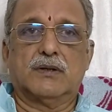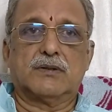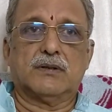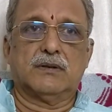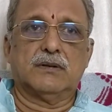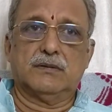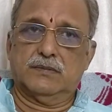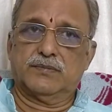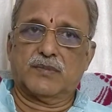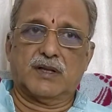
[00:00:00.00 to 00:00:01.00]
సో
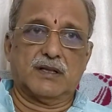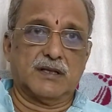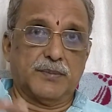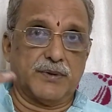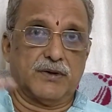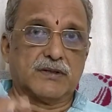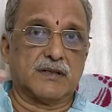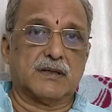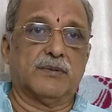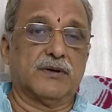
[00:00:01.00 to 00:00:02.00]
అదంతా ఎప్పుడైనా
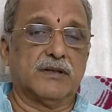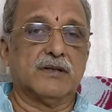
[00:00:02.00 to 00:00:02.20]
ఒకసారి సమన్వయం